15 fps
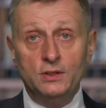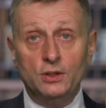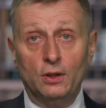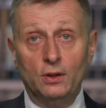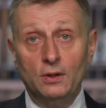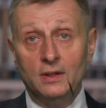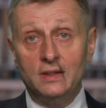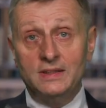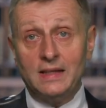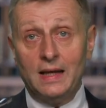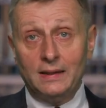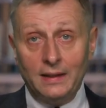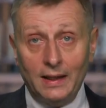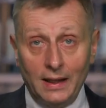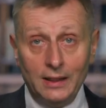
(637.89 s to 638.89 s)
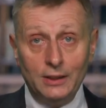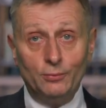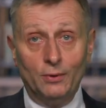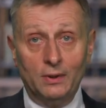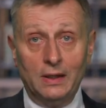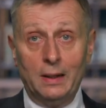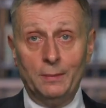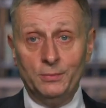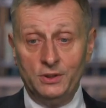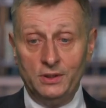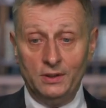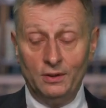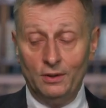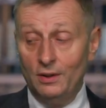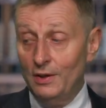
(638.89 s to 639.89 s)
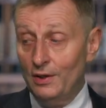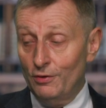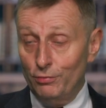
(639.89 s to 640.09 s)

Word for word: co zatarło nam się no,